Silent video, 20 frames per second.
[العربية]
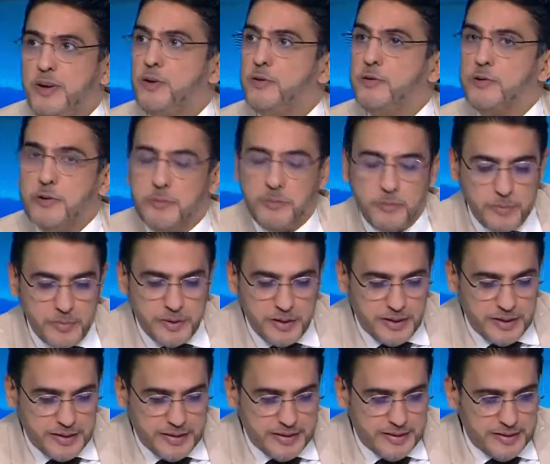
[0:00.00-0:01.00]

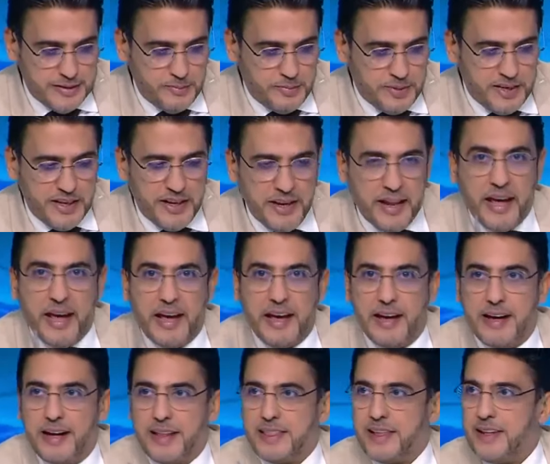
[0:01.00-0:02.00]
يلحقكم آه،
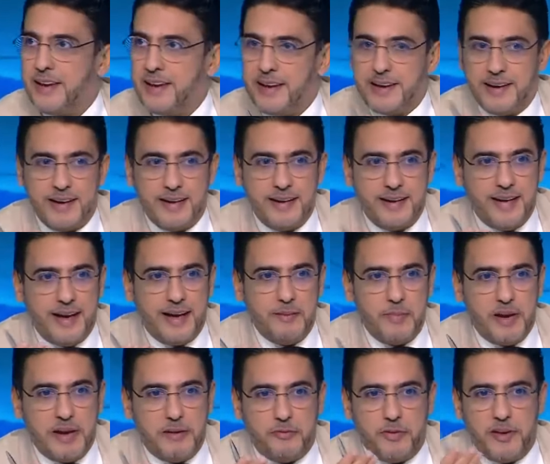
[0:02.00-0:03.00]
بانهاء هذا
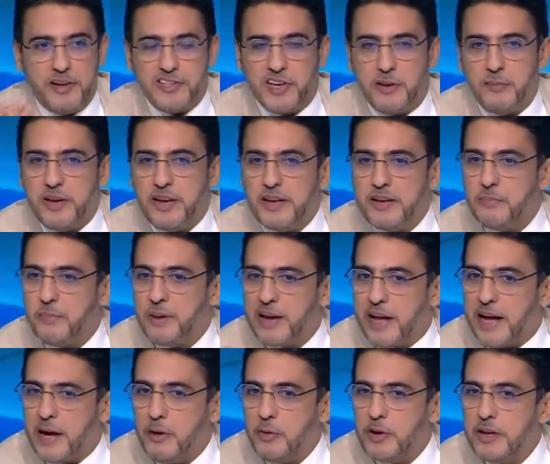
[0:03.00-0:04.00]
الملف الجميل
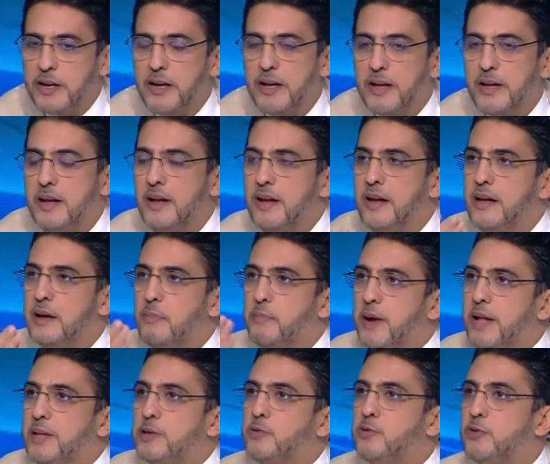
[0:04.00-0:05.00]
بالقول
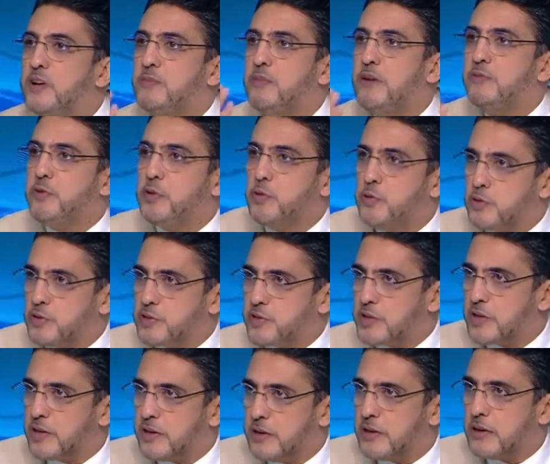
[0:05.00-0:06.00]
البلاطو اللي ما
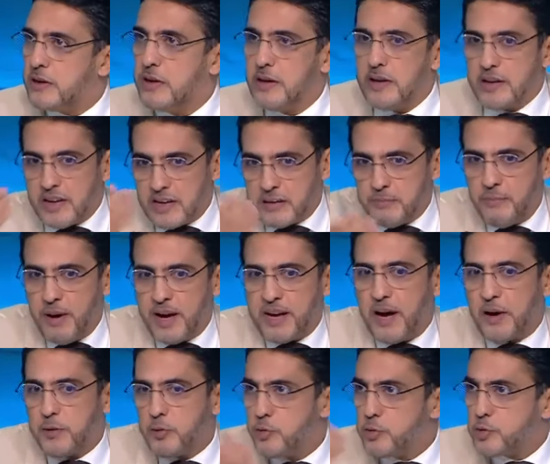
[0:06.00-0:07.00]
فيهوش آه،
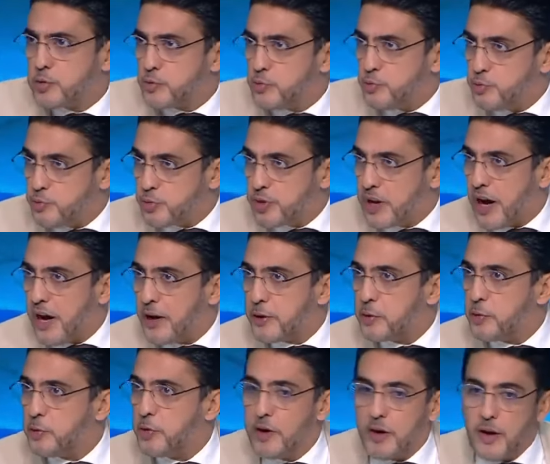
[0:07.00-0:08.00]
ماكاروش
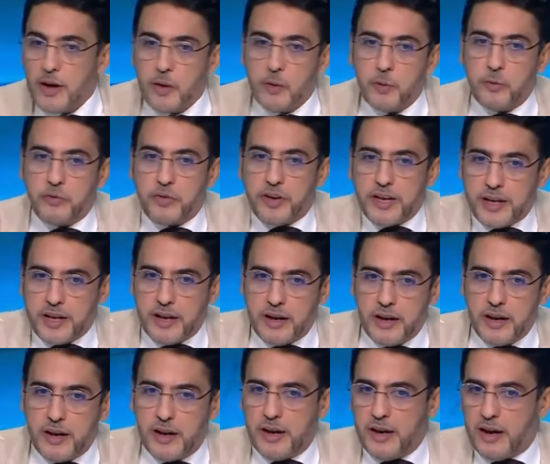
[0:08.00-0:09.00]
وكارو
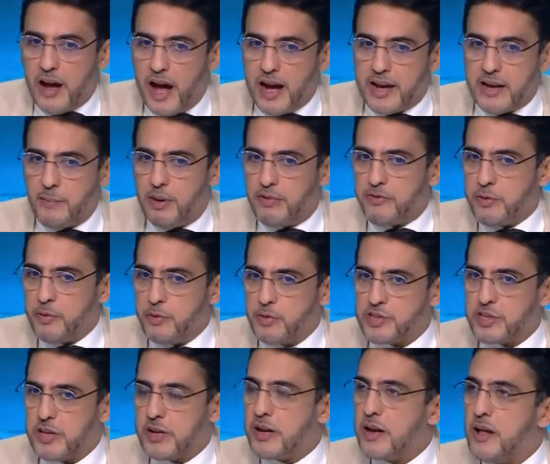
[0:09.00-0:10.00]
وفيه هكا ما
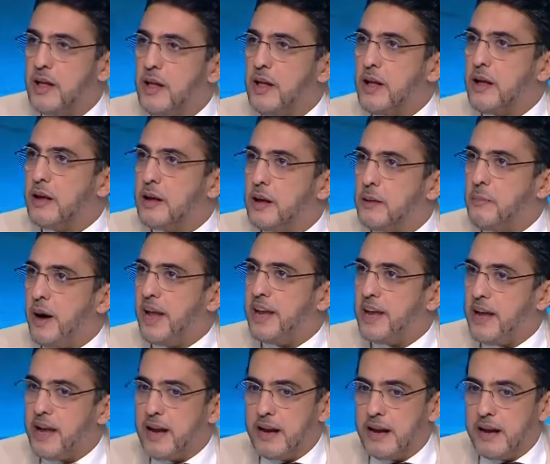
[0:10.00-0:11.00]
فيهوش آه،
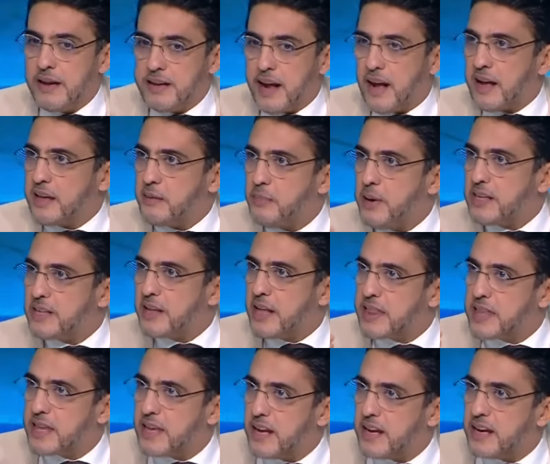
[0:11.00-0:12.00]
معناها
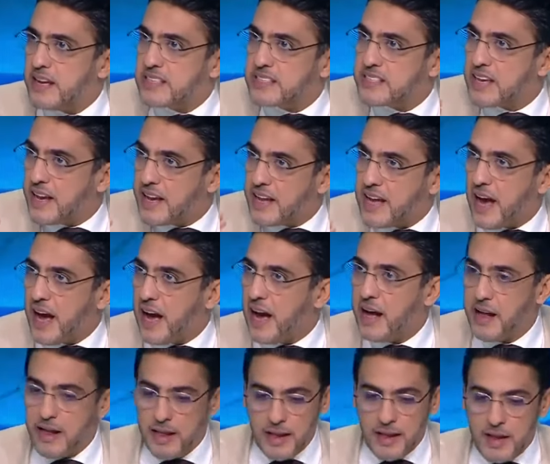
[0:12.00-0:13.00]
التقييمات هذه
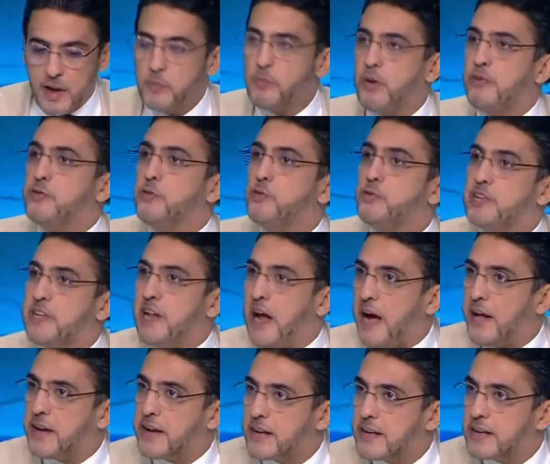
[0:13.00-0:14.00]
السريعه وما فيهوش
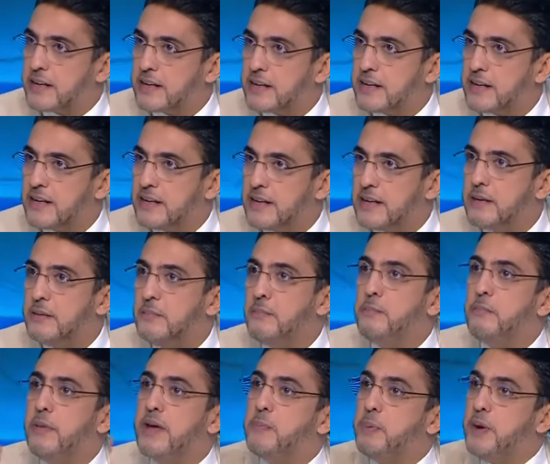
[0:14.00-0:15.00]
العرق
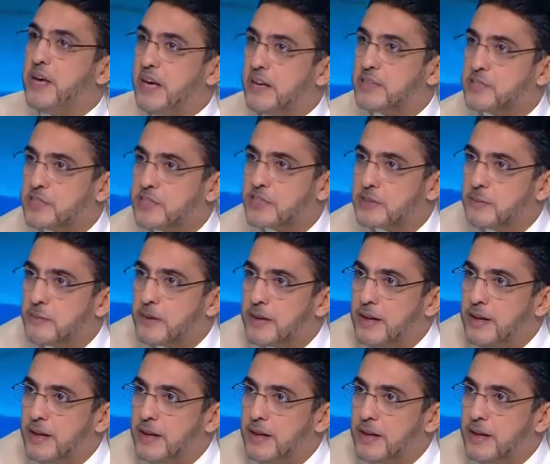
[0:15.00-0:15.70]
ما يبيعش